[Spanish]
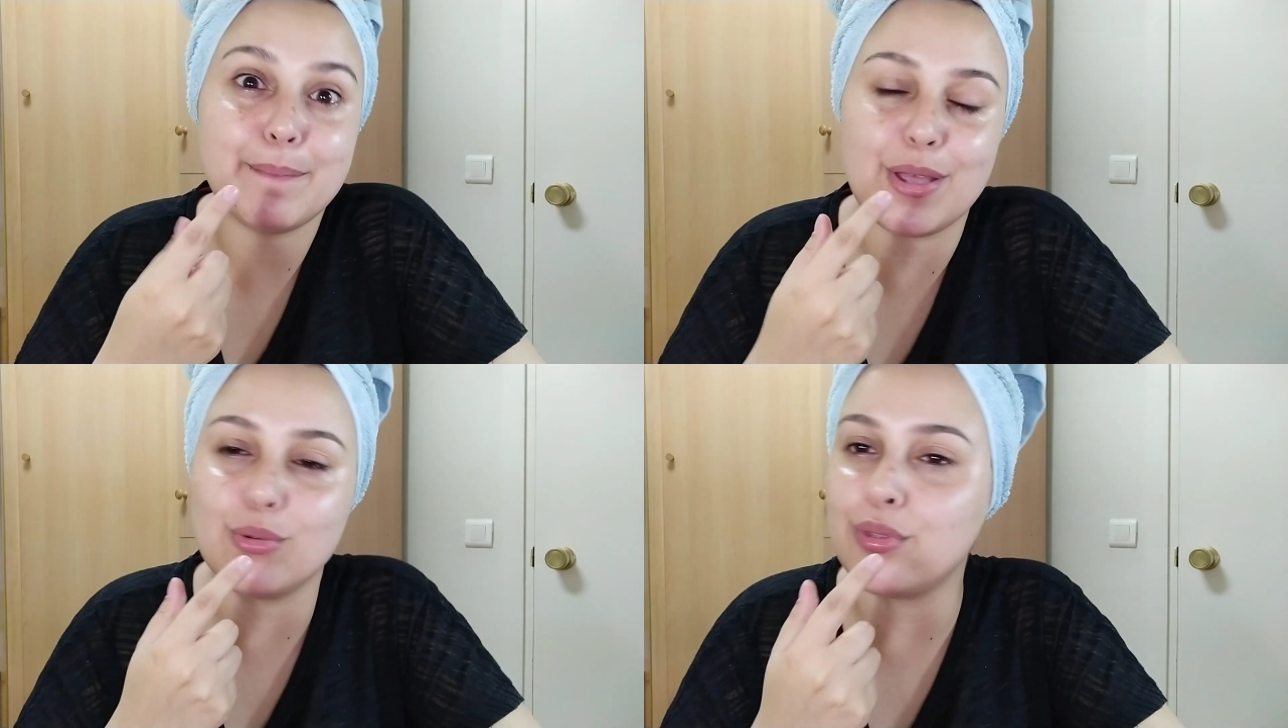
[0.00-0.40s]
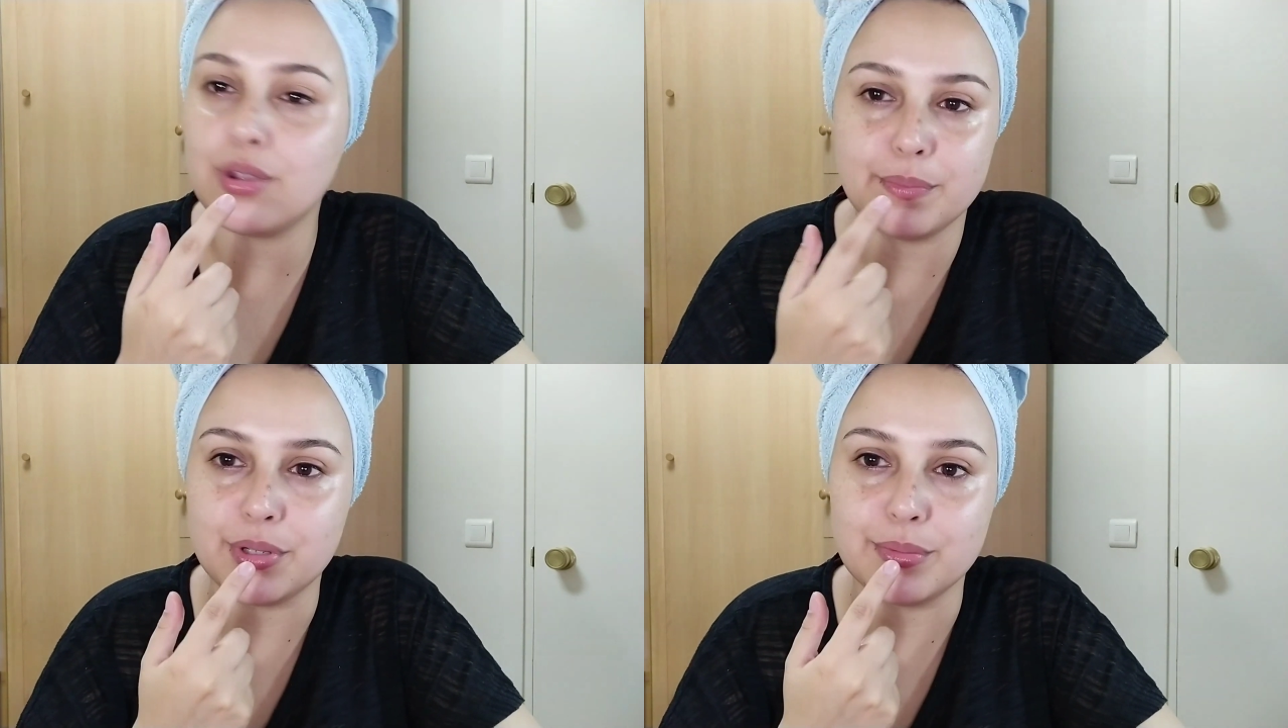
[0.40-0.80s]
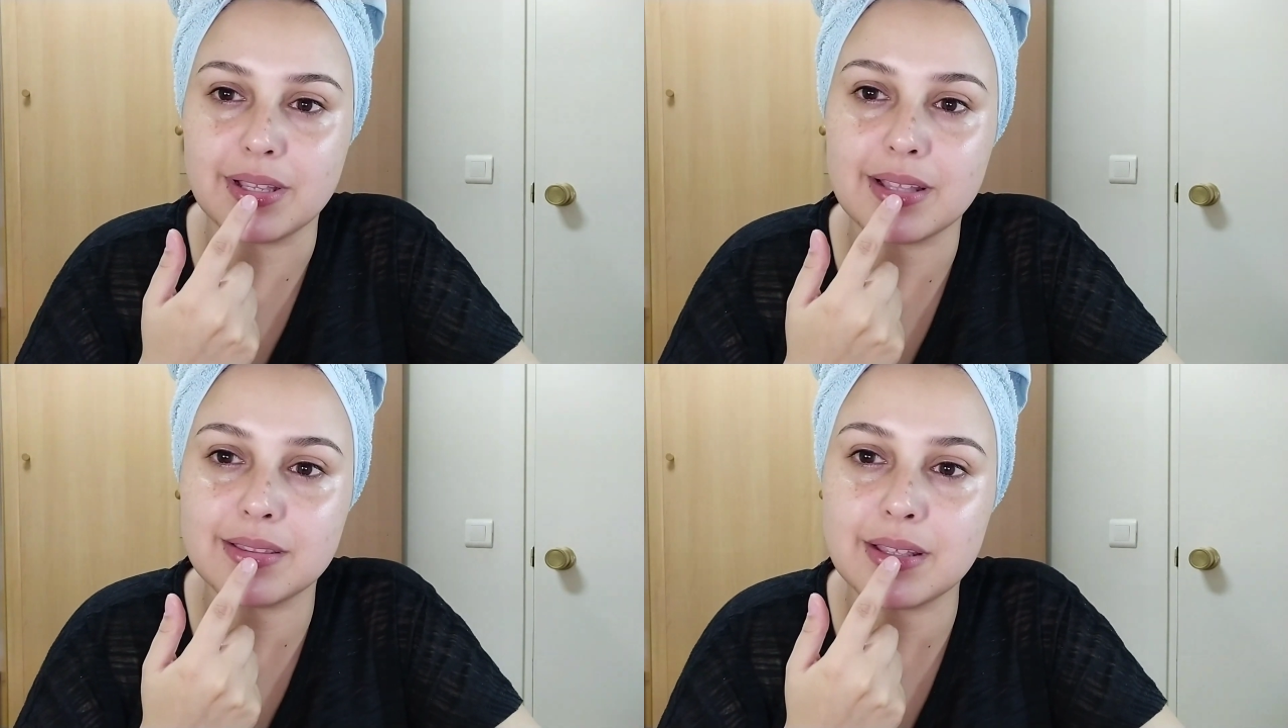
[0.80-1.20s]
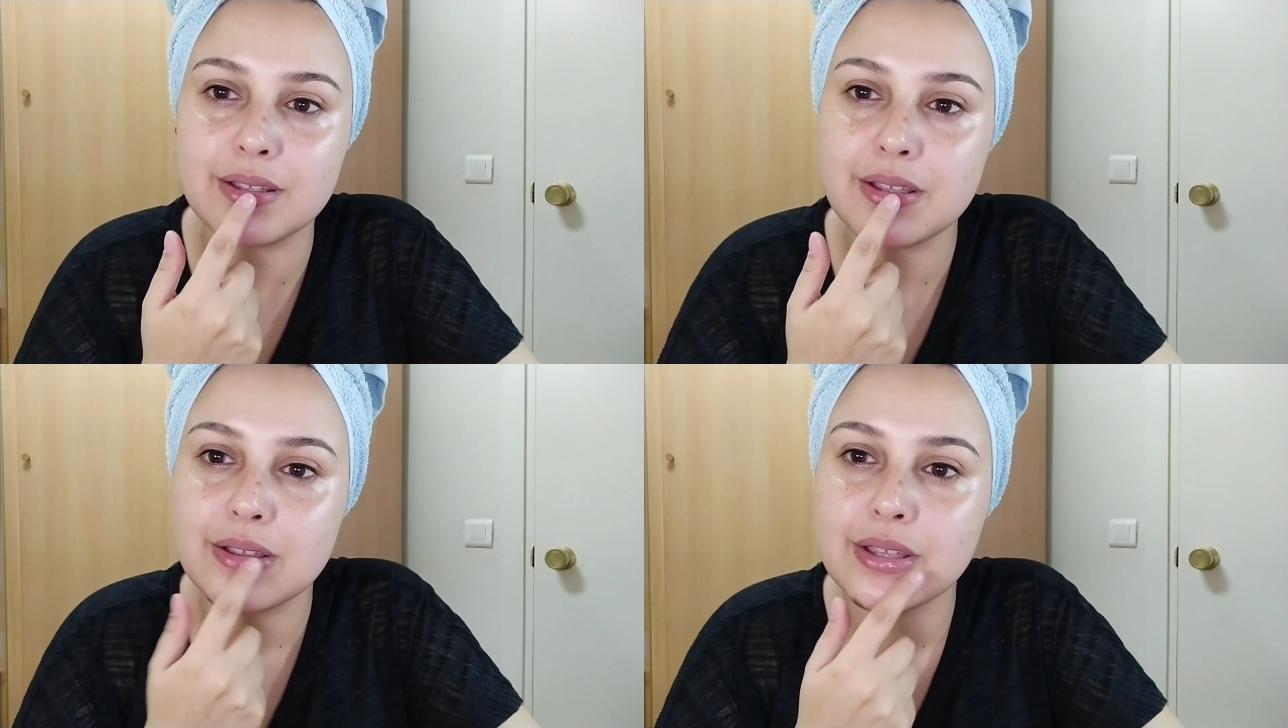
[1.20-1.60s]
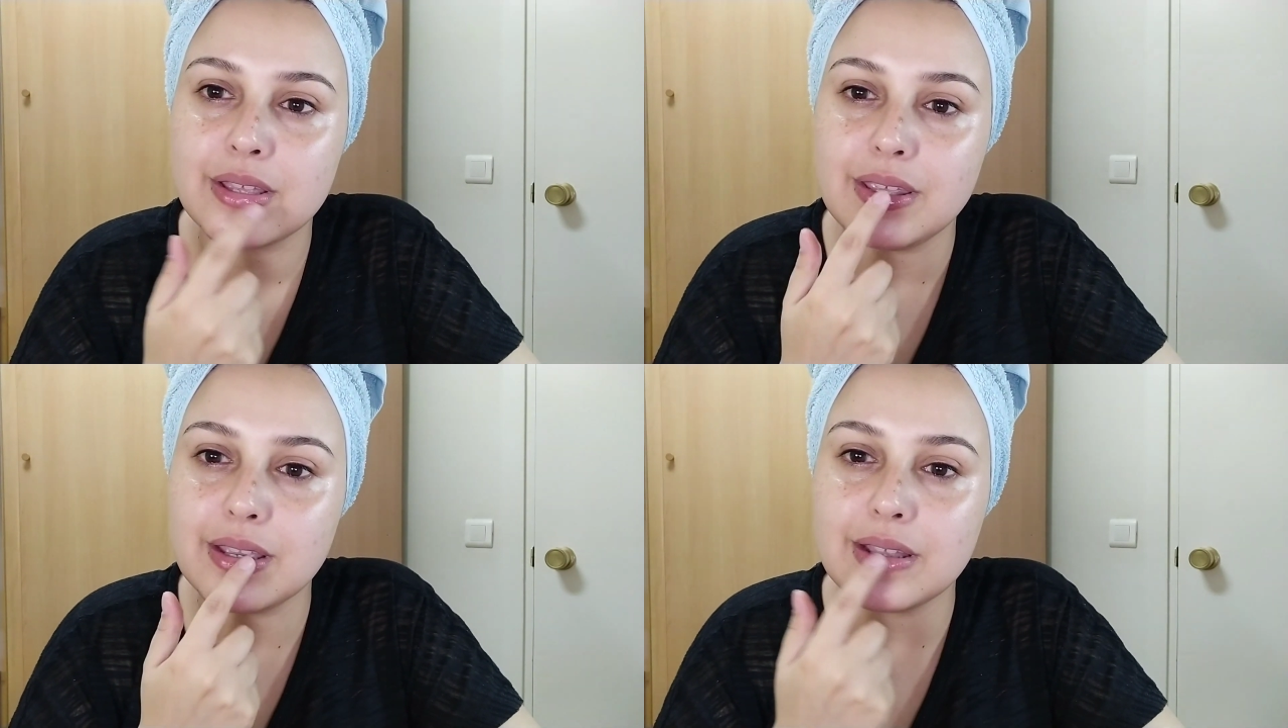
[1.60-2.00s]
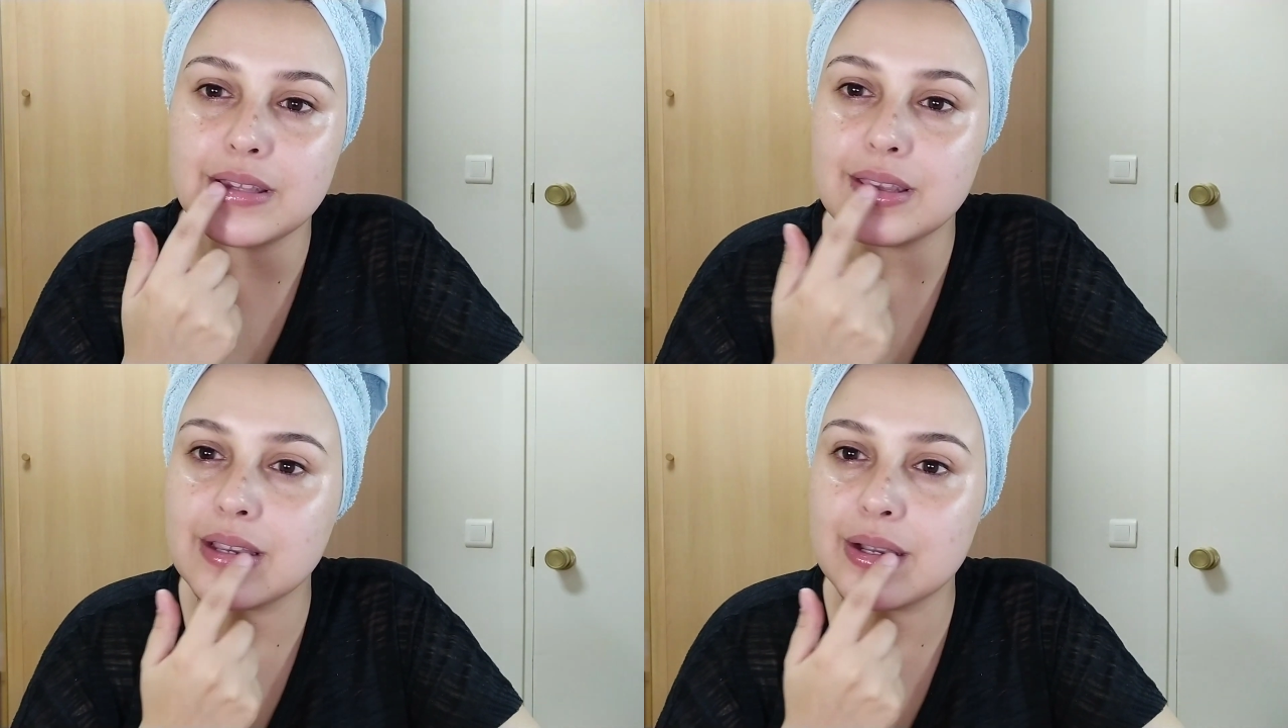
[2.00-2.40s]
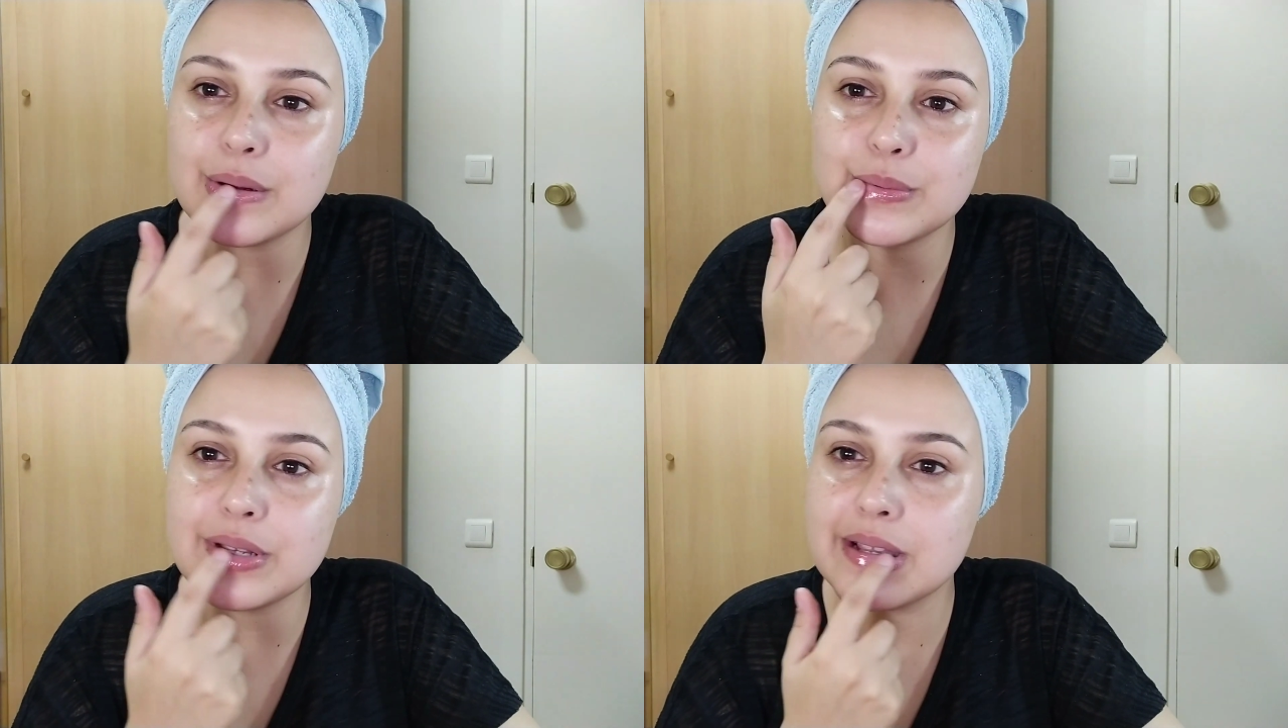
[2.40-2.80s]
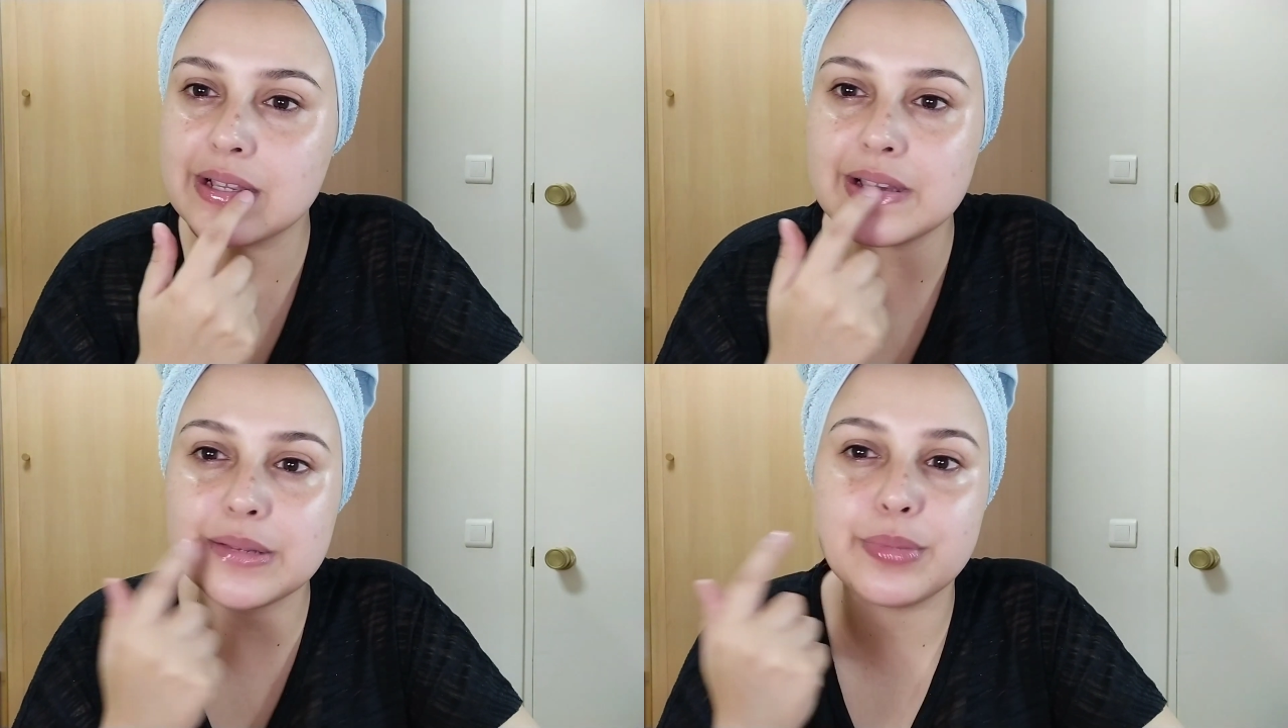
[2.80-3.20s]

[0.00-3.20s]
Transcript: Más dulzón, pero me encanta. Y es que te deja una...